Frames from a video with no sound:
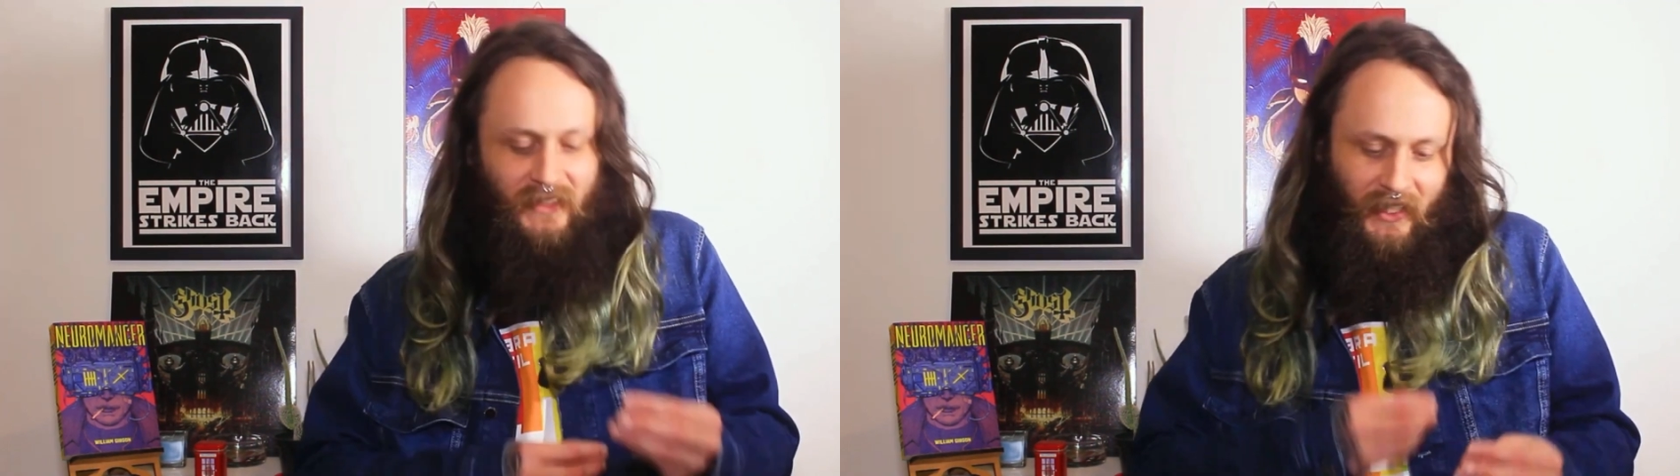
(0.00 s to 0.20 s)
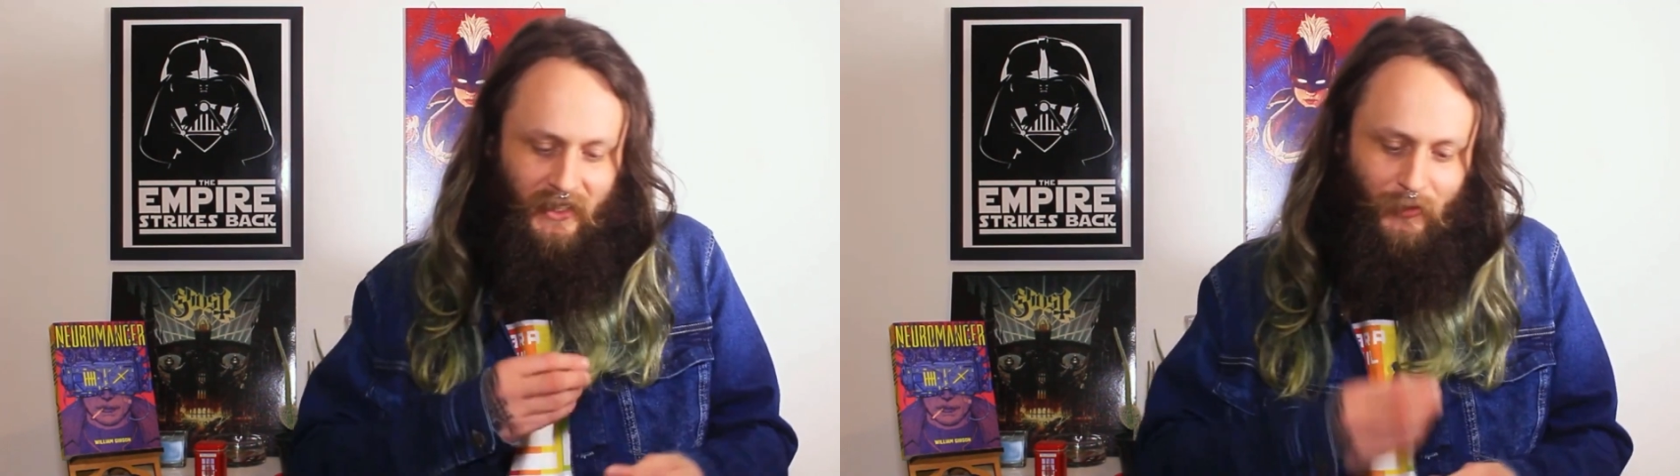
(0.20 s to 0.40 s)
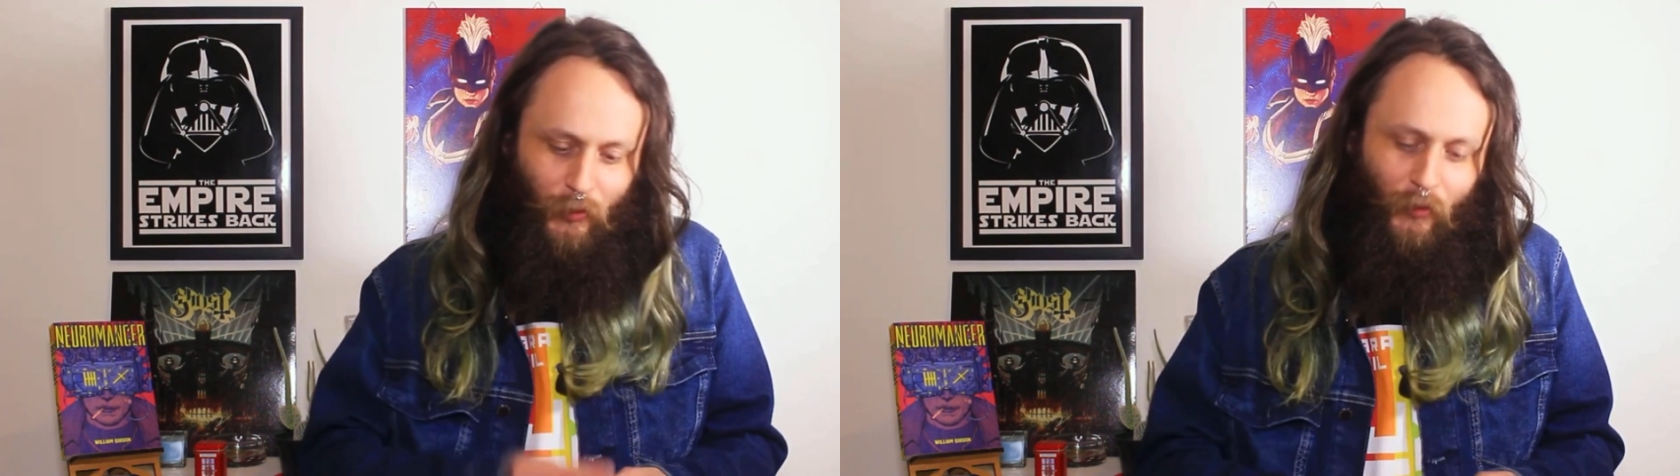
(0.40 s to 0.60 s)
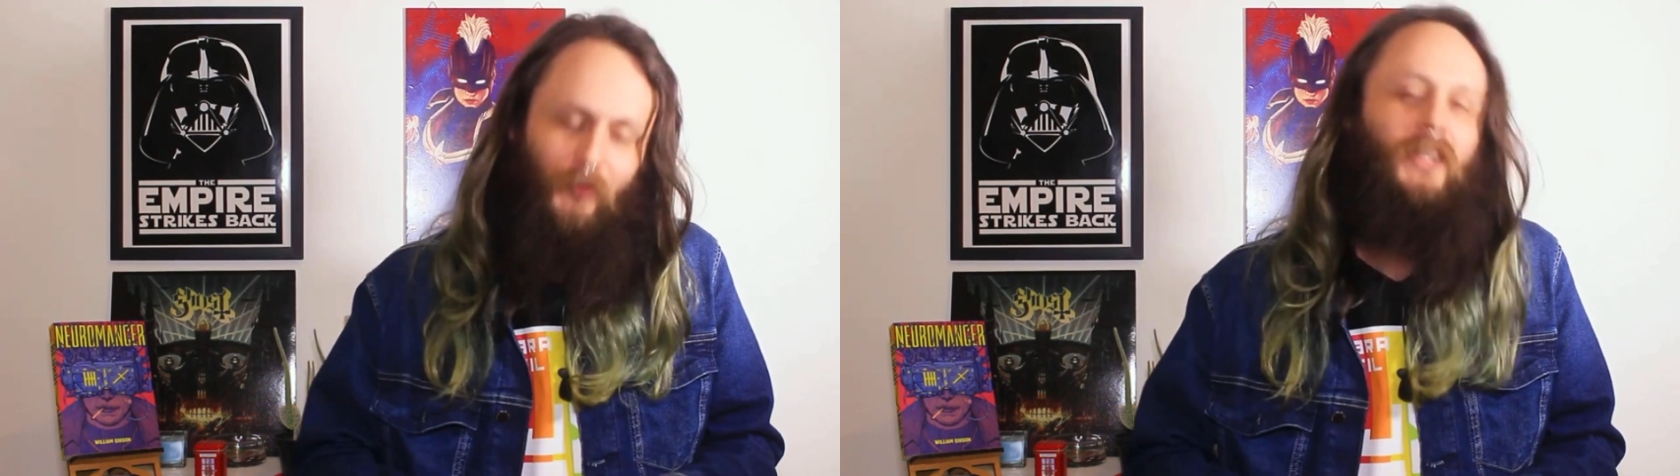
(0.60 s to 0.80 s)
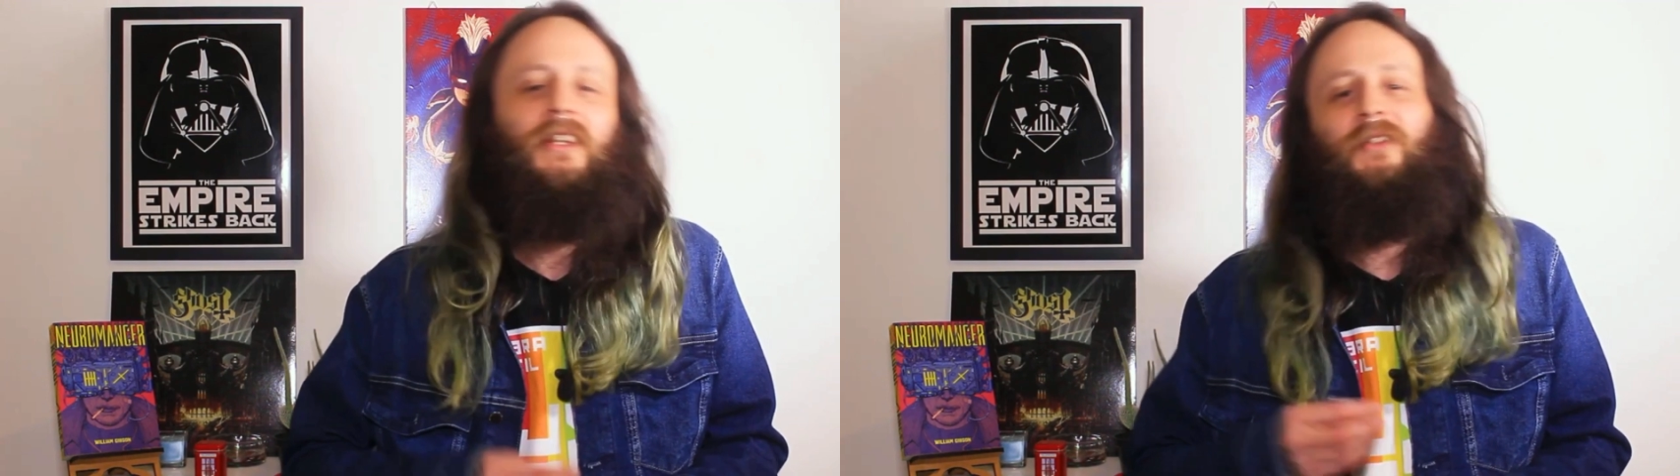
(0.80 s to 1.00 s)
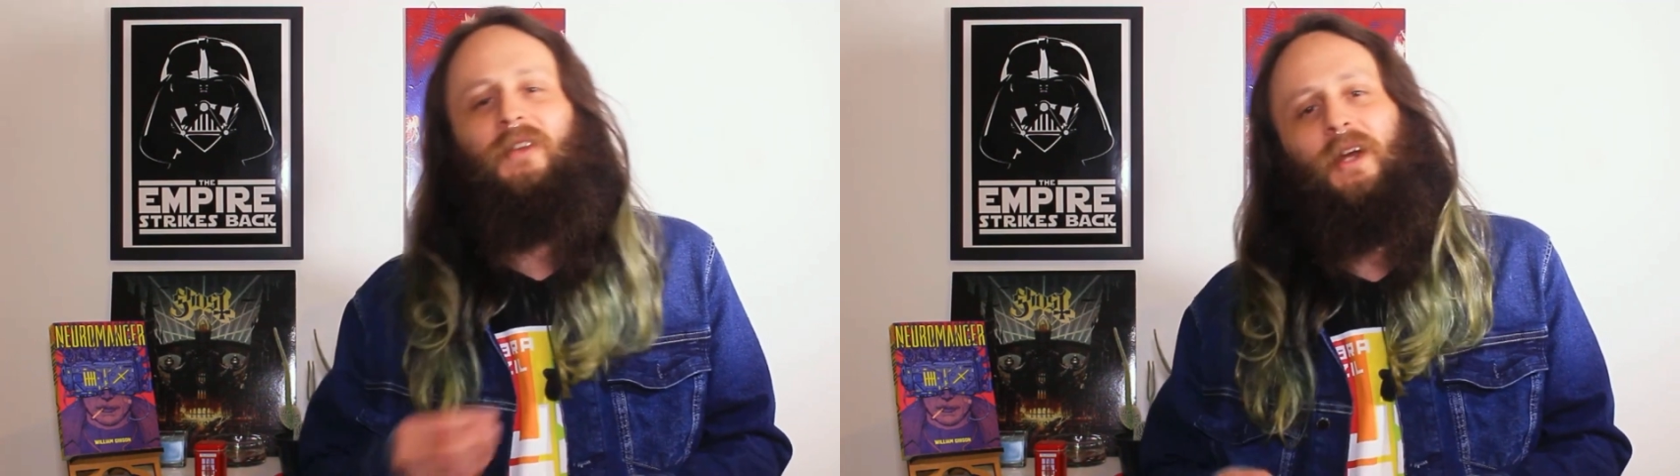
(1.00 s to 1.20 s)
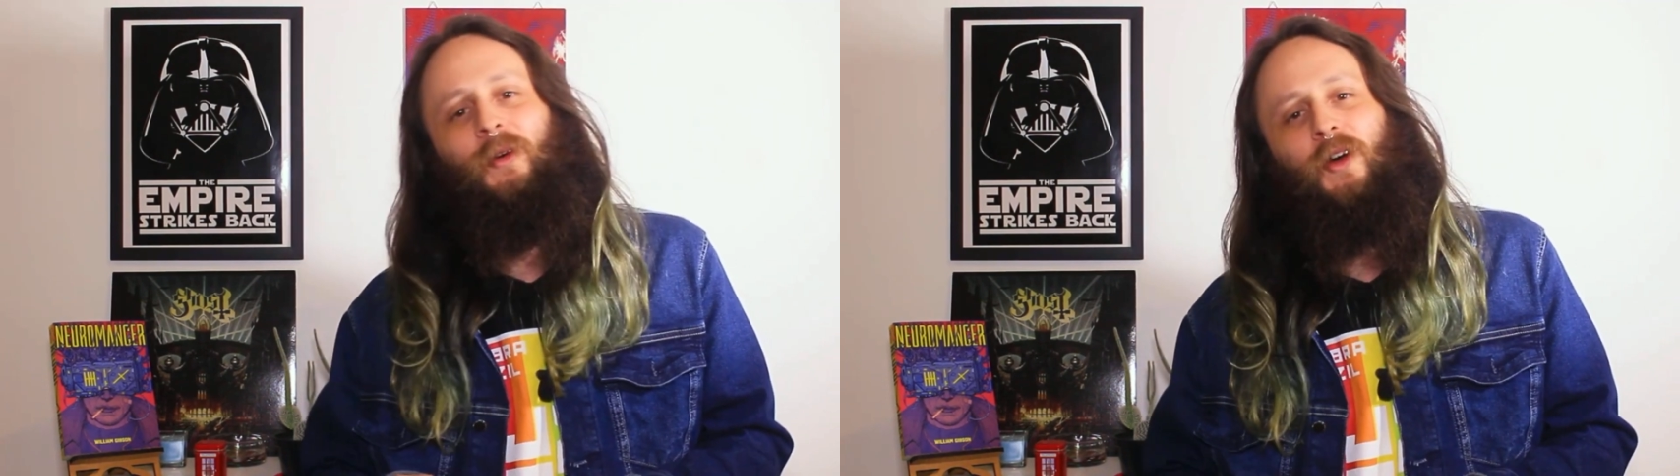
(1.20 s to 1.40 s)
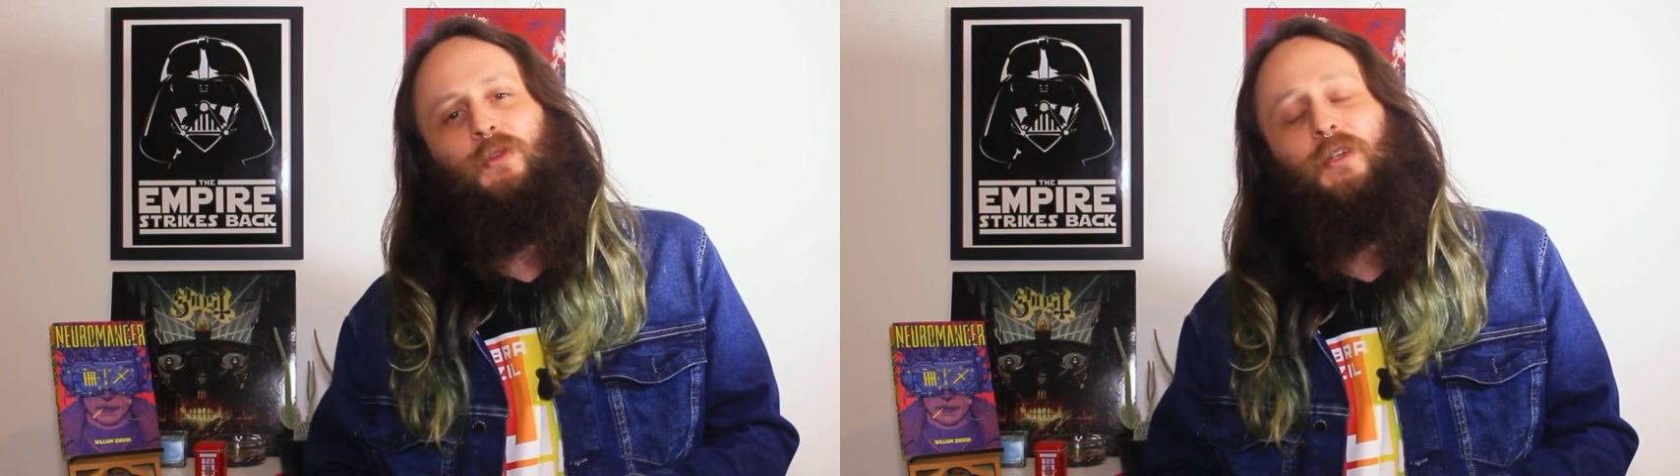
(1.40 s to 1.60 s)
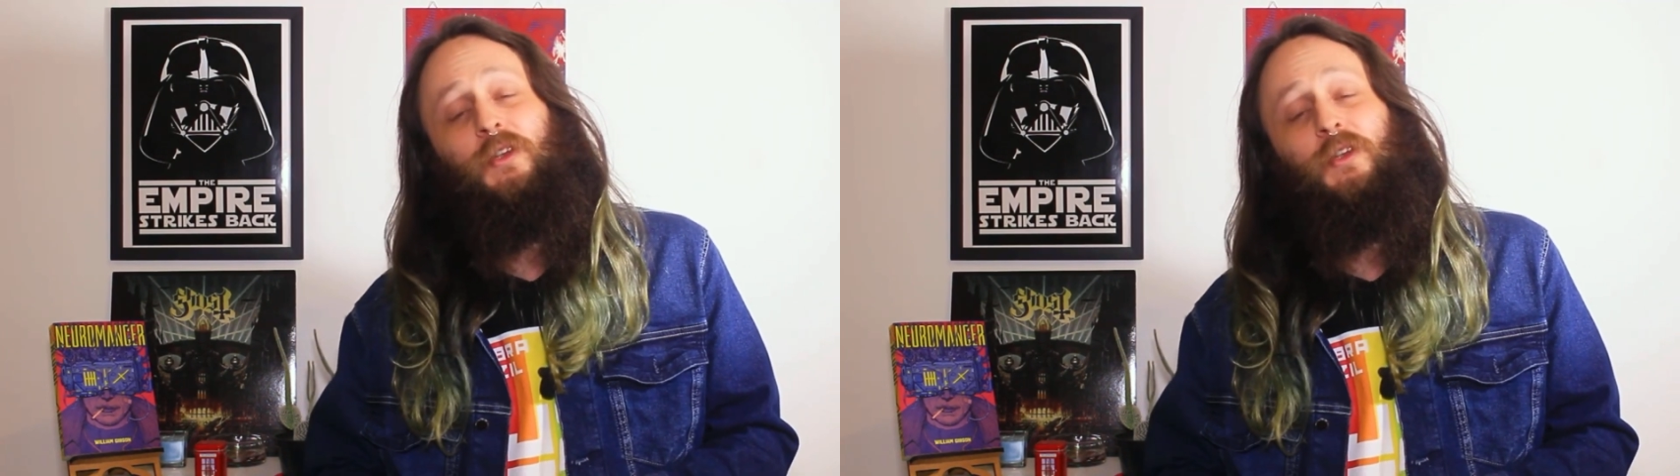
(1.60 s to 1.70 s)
treta envolvida no negócio,